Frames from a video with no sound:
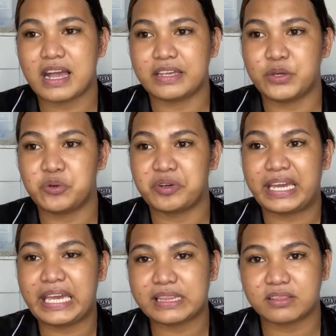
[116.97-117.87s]
yung
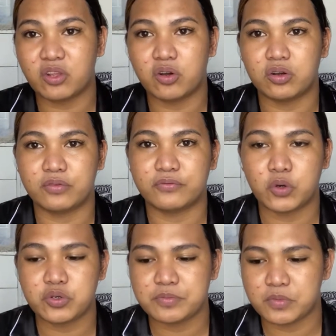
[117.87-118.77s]
heat ng
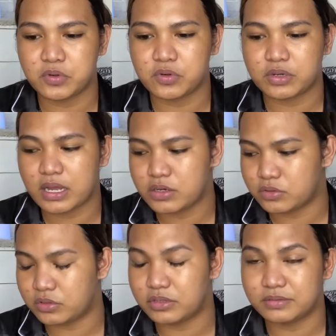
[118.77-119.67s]
phone mo,
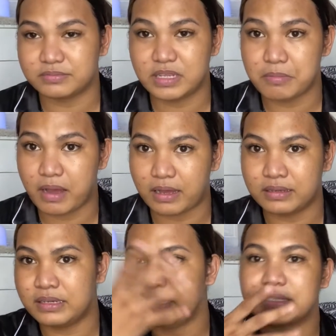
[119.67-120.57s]
ganun, ba diba?
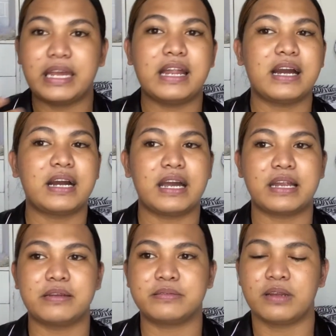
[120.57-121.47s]
Kailangan